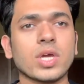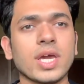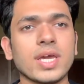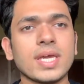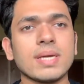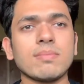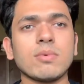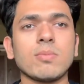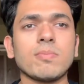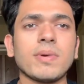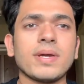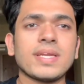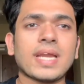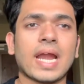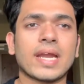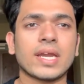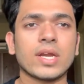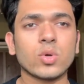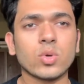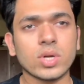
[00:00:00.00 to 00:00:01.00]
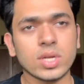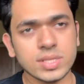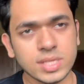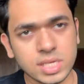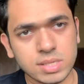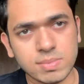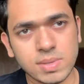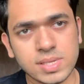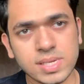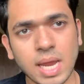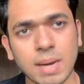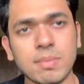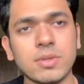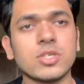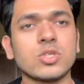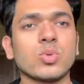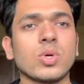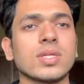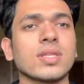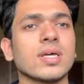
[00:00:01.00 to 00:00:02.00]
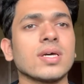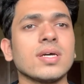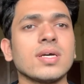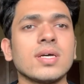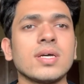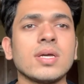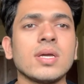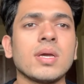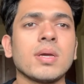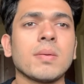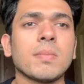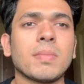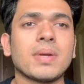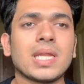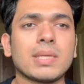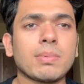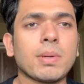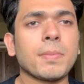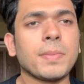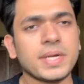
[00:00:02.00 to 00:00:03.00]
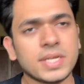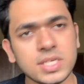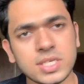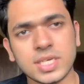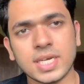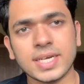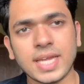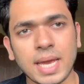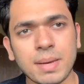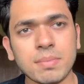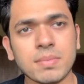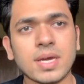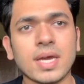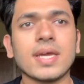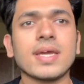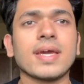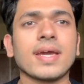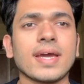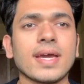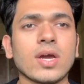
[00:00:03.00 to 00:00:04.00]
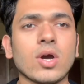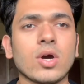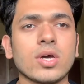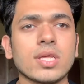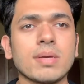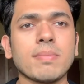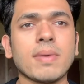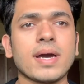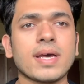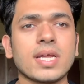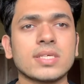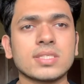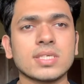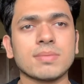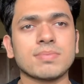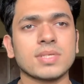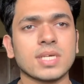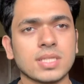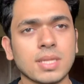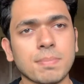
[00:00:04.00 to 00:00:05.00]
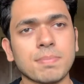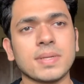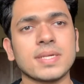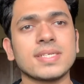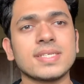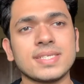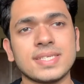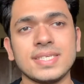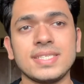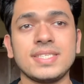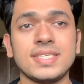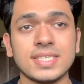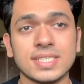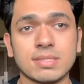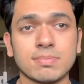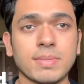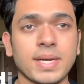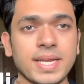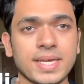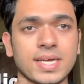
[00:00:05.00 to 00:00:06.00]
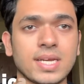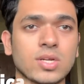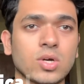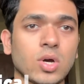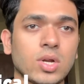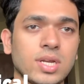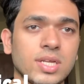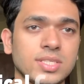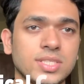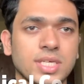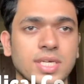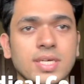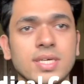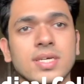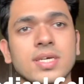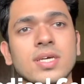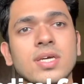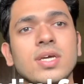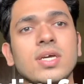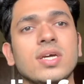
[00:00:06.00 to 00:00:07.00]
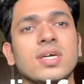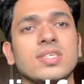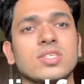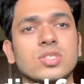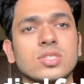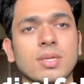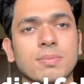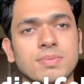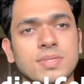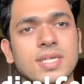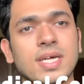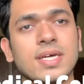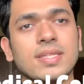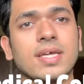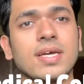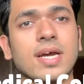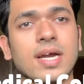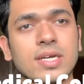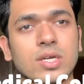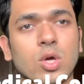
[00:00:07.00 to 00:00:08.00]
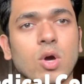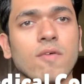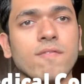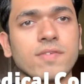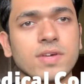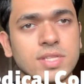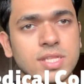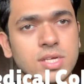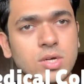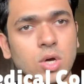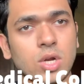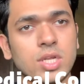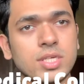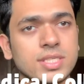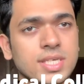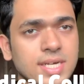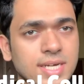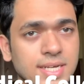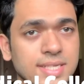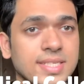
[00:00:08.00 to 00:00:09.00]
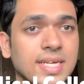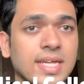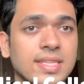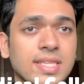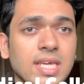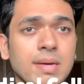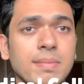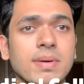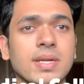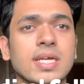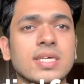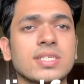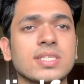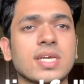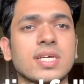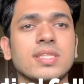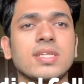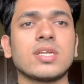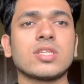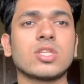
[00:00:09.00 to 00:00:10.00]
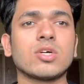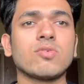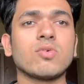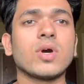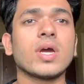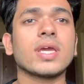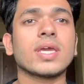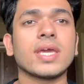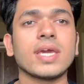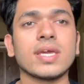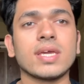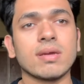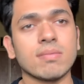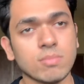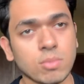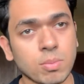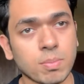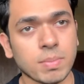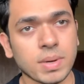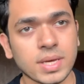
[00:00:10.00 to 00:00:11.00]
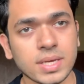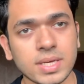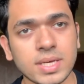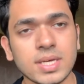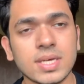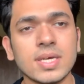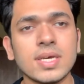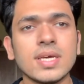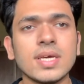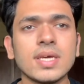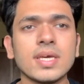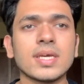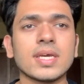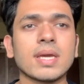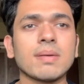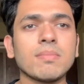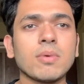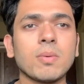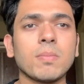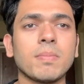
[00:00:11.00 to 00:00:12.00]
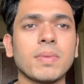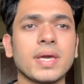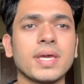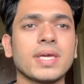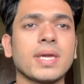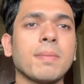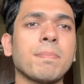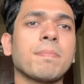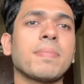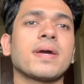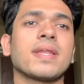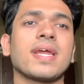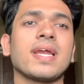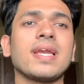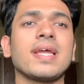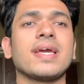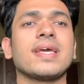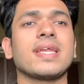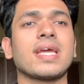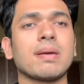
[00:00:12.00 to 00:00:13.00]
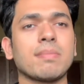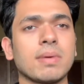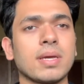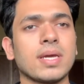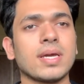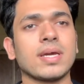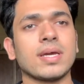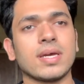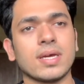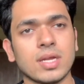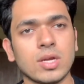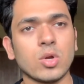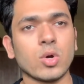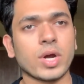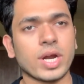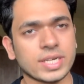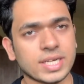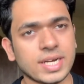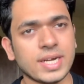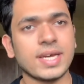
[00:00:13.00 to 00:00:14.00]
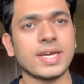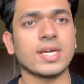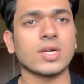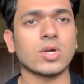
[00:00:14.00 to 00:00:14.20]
के एम मुंबई 1926 में स्टैब्लिश हुआ था मतलब ये ब्रिटिश के टाइम का ही है और ये महाराष्ट्र सबसे ज़्यादा प्रेस्टिजियस मेडिकल कॉलेज है जो तो सबसे ज़्यादा कट ऑफ किसी कॉलेज की अगर जाती है महाराष्ट्र के अंदर तो वो है e e के एम मुंबई की ये मुंबई के परेल एरिया में लोकेटेड है ये